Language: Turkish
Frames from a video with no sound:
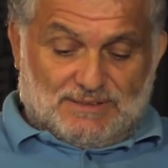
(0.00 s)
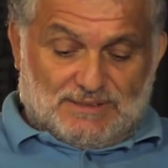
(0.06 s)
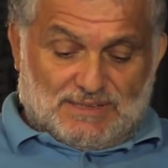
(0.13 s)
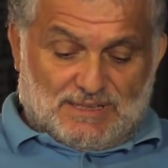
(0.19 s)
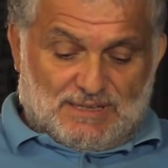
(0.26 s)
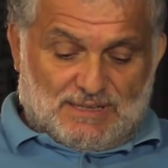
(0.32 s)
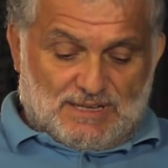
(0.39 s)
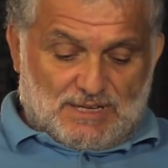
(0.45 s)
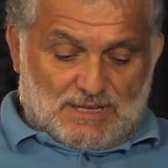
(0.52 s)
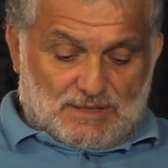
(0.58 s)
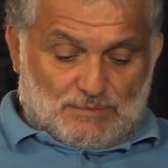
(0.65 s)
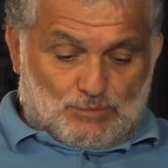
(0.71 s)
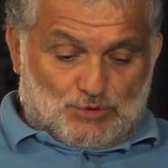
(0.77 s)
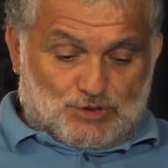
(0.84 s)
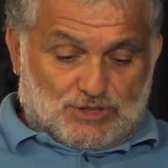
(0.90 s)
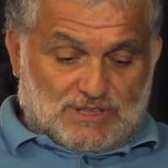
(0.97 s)
Adı da
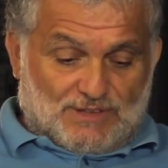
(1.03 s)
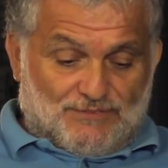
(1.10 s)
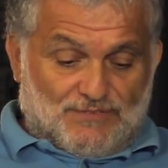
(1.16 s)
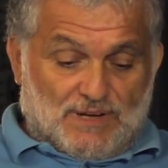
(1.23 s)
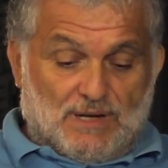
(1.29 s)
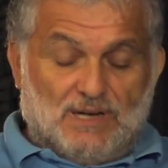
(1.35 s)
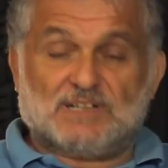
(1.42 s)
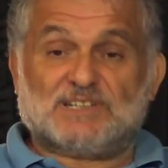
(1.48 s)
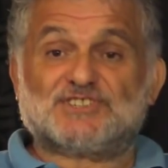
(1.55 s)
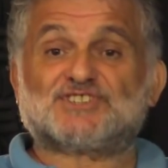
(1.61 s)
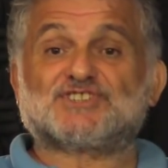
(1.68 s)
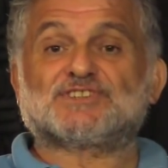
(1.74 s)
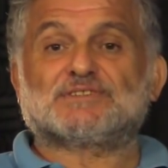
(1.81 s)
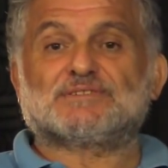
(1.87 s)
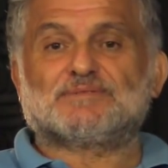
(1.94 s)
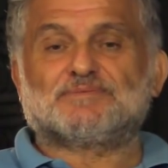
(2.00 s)
Mustafa
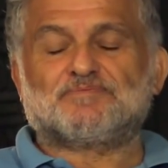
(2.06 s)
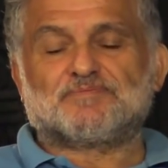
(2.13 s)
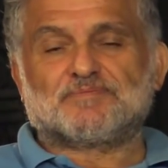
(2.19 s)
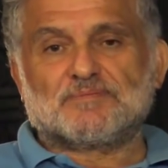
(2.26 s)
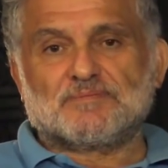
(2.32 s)
Akış.